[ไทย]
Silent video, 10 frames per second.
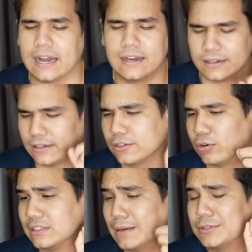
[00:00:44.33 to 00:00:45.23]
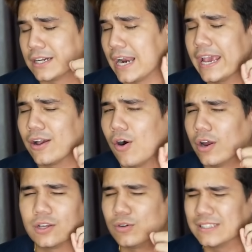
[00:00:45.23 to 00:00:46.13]
ยังกด subscribe ก่อน
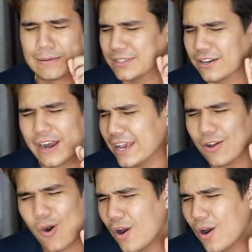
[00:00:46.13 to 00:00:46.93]
กด subscribe ก่อ